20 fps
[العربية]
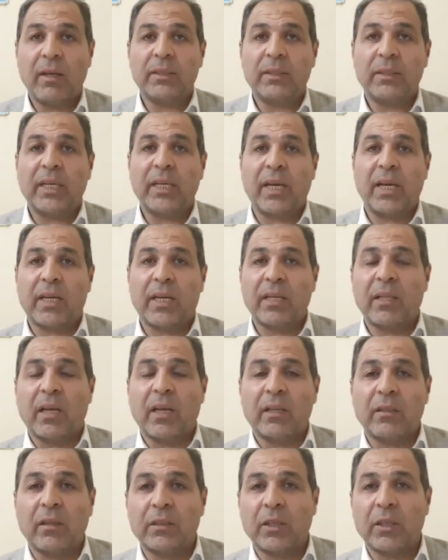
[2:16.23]
راجع
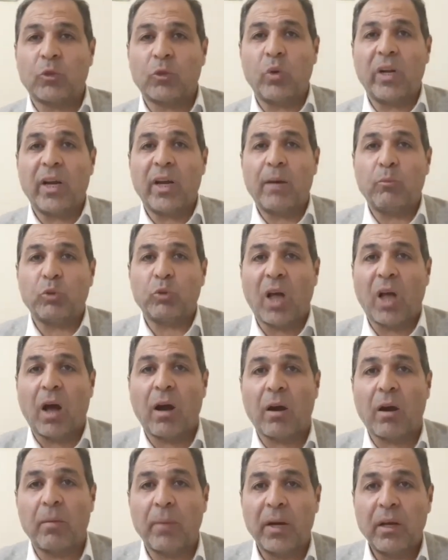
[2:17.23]
كده ادارات كلها
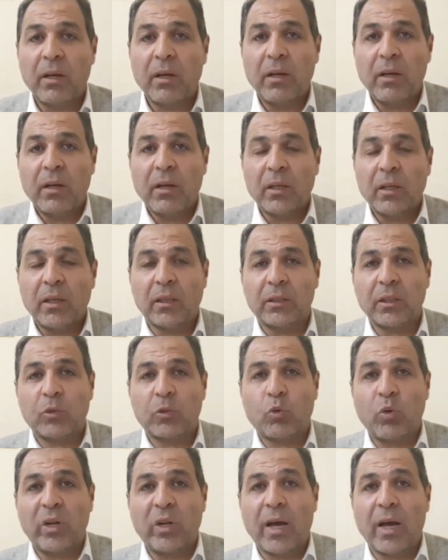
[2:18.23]
متعاقبه
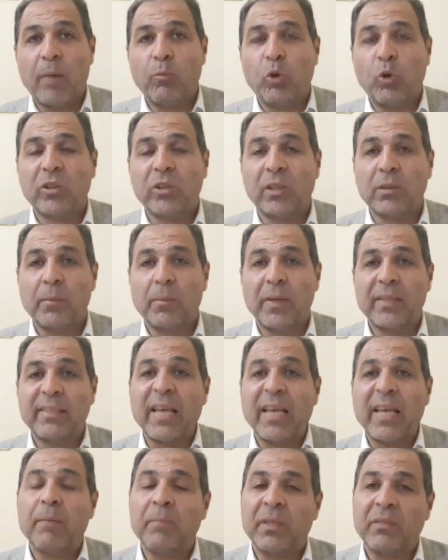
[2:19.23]
ادارات كلها محترمه
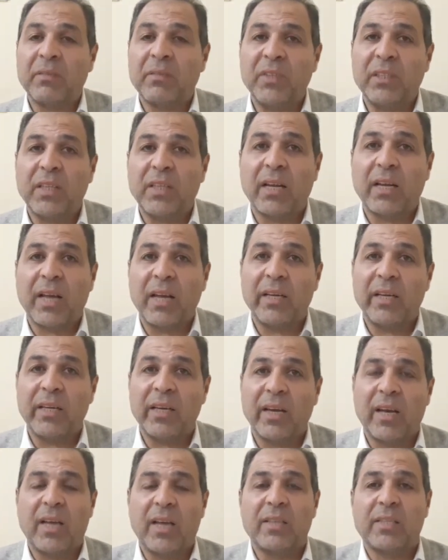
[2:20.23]
ساهمت في تلك
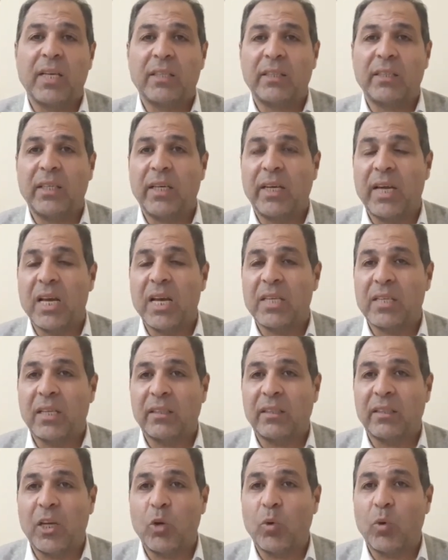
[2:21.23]
الانجازات انجازا
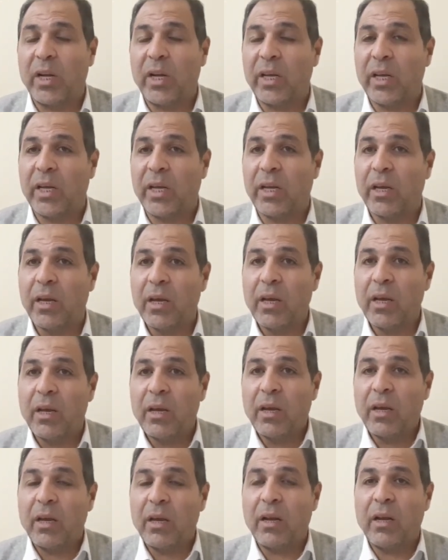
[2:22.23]
تلو الايه
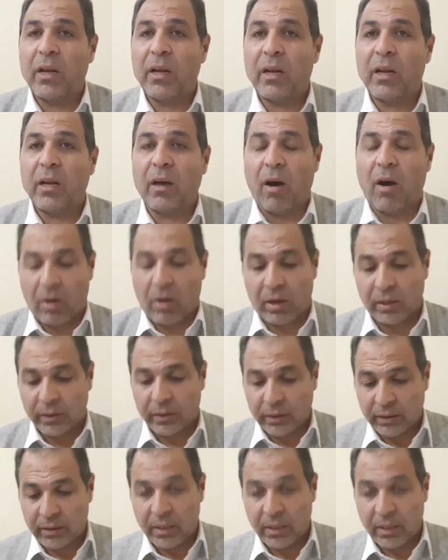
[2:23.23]
الاخر